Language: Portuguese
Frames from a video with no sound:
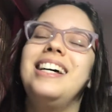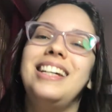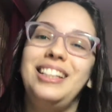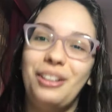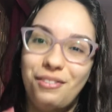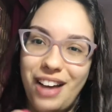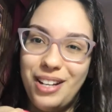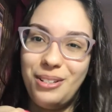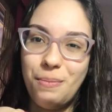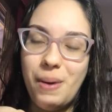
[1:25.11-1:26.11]
Então vale
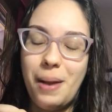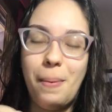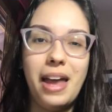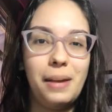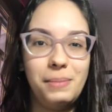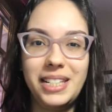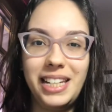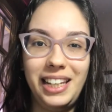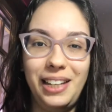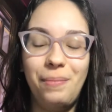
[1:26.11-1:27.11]
super a pena me
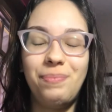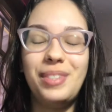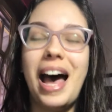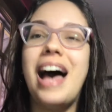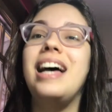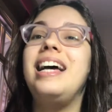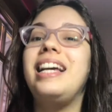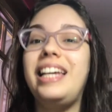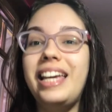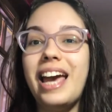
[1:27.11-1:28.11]
seguir, tá?
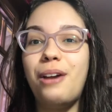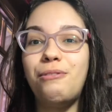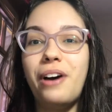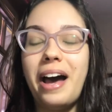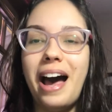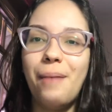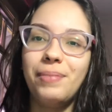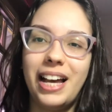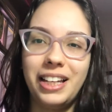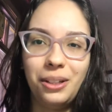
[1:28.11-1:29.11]
E quero focar
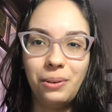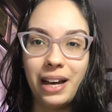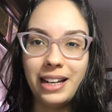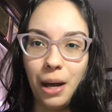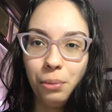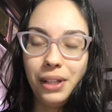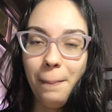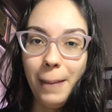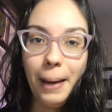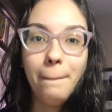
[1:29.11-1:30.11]
aqui no canal
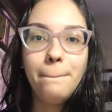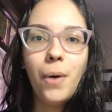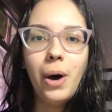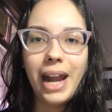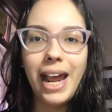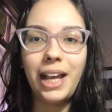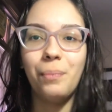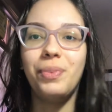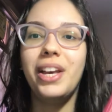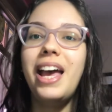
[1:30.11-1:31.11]
também. Porém,
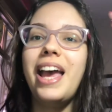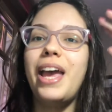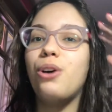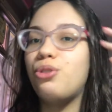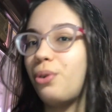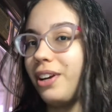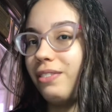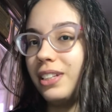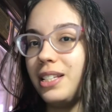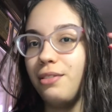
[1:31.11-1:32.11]
eu estou
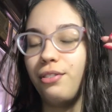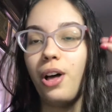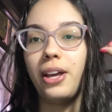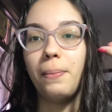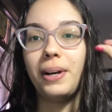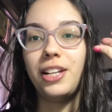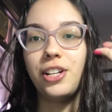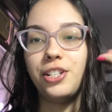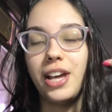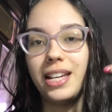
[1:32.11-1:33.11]
gravando esse vlog para
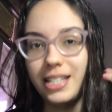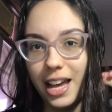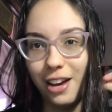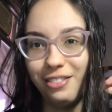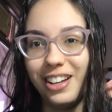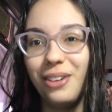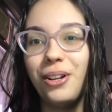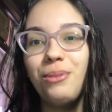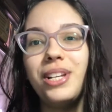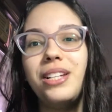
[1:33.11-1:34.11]
deixar de reserva. Eu
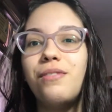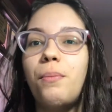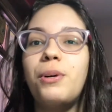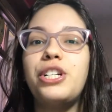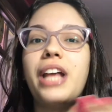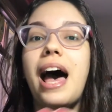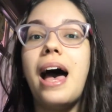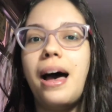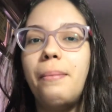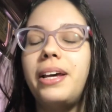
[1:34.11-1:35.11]
não sei se eu vou postar
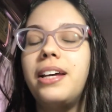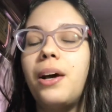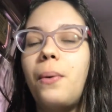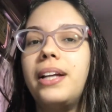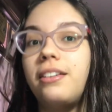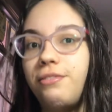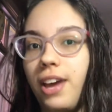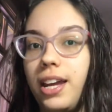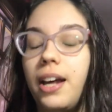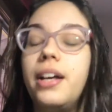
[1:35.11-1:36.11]
amanhã na
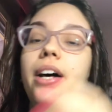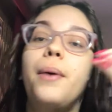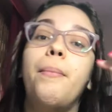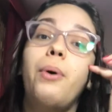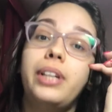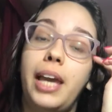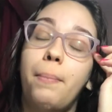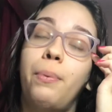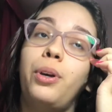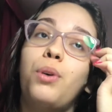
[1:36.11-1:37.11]
quarta-feira. Por quê?
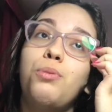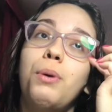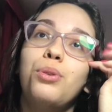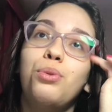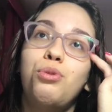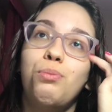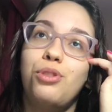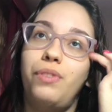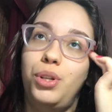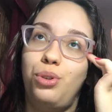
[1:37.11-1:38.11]
Porque os meus últimos
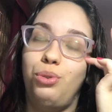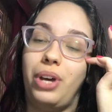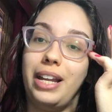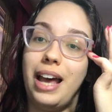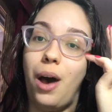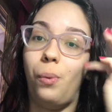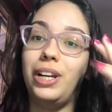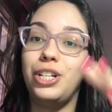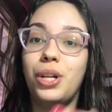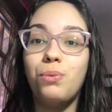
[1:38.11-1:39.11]
vídeos do canal,
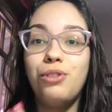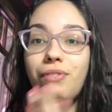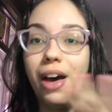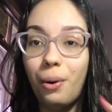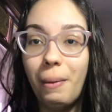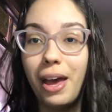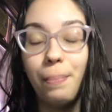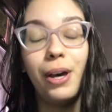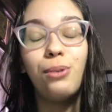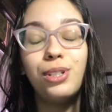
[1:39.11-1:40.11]
eles não tiveram uma
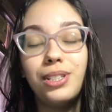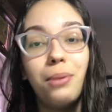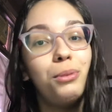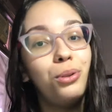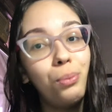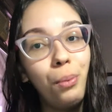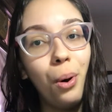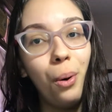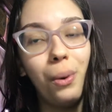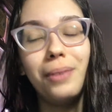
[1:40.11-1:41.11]
repercussão muito
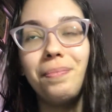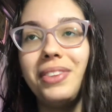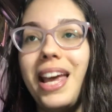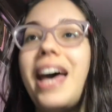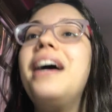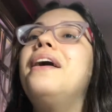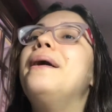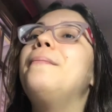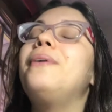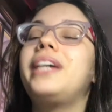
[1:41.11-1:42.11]
boa, né?
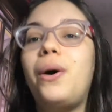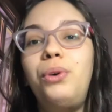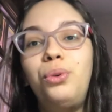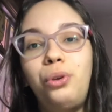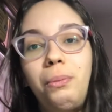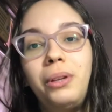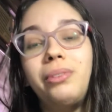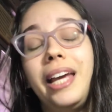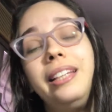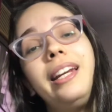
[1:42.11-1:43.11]
Porque o YouTube não
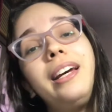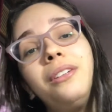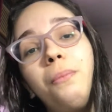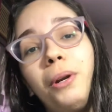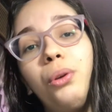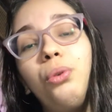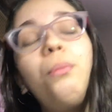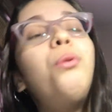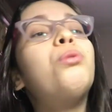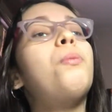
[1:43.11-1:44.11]
está entregando para todo
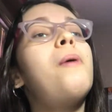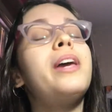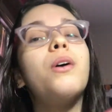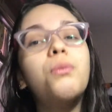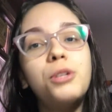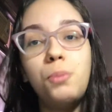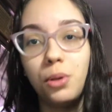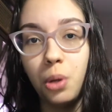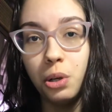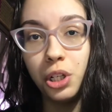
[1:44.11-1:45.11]
mundo, porque algumas
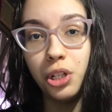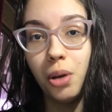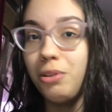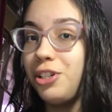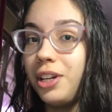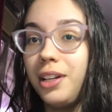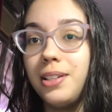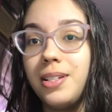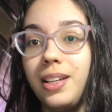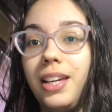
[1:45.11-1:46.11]
pessoas que estão
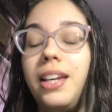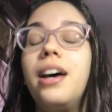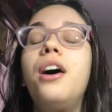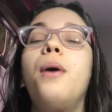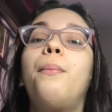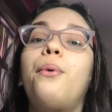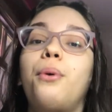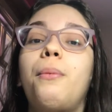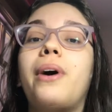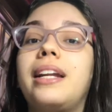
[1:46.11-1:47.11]
inscritas aqui por o
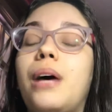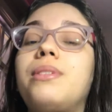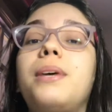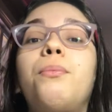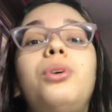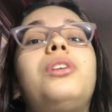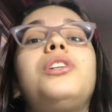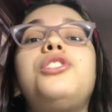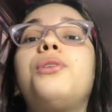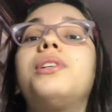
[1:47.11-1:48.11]
meu canal ser muito
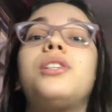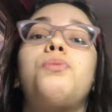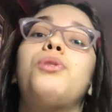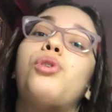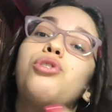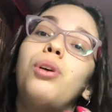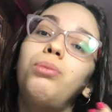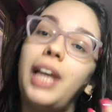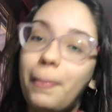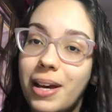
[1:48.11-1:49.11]
antigo, essas pessoas não
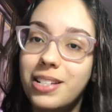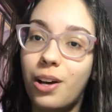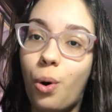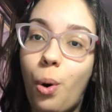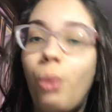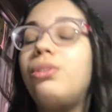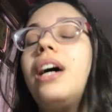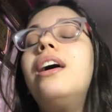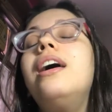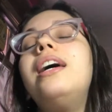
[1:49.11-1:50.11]
têm mais a
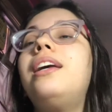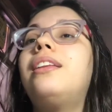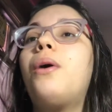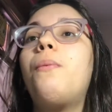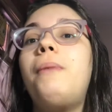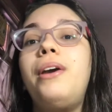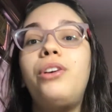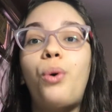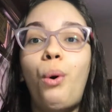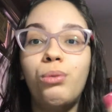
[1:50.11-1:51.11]
conta, então meio
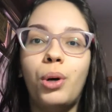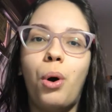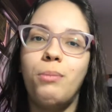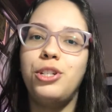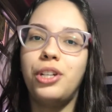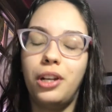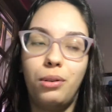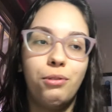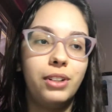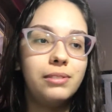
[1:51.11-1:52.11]
que conta como
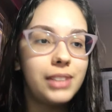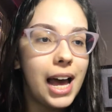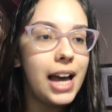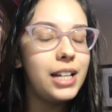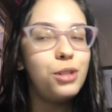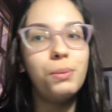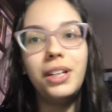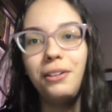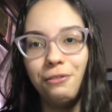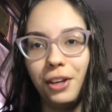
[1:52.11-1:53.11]
inscrito fantasma,
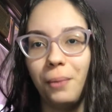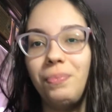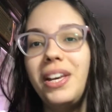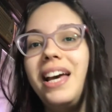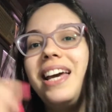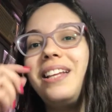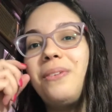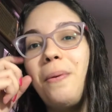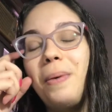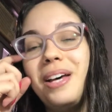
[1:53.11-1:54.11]
enfim.
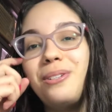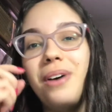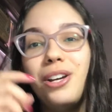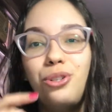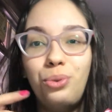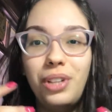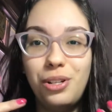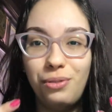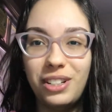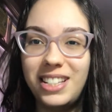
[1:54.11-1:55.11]
Então eu peço a ajuda
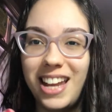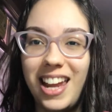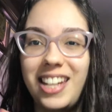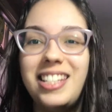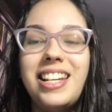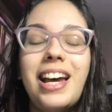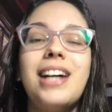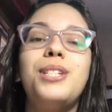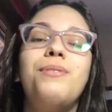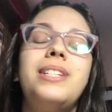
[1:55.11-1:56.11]
de vocês, se
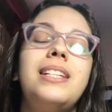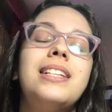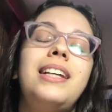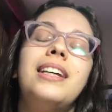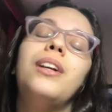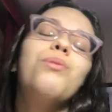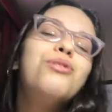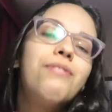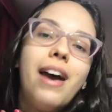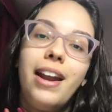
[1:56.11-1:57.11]
caso vocês ainda não
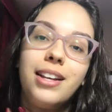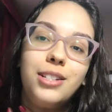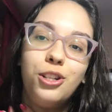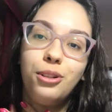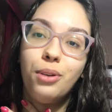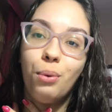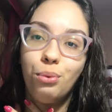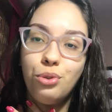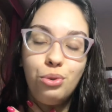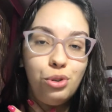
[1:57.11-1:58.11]
tiverem assistido
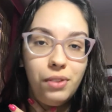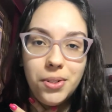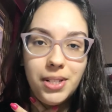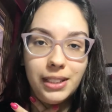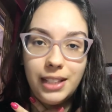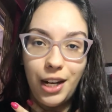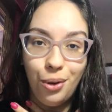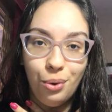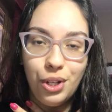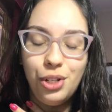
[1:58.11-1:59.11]
alguns dos vídeos
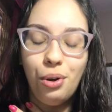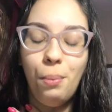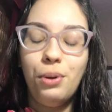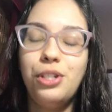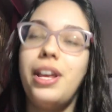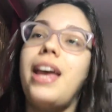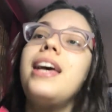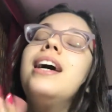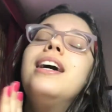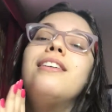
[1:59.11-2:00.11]
anteriores que eu postei,
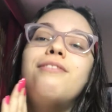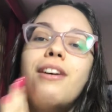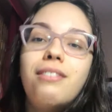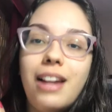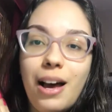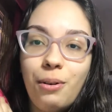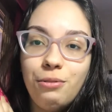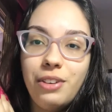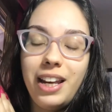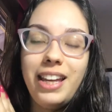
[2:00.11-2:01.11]
vão lá
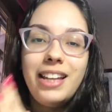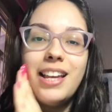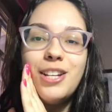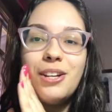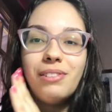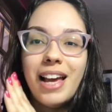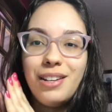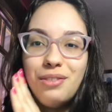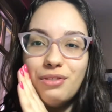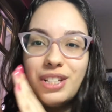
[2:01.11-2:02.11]
conferir, deixem o like
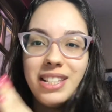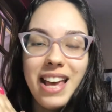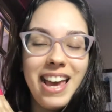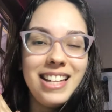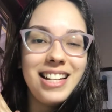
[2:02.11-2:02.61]
de vocês,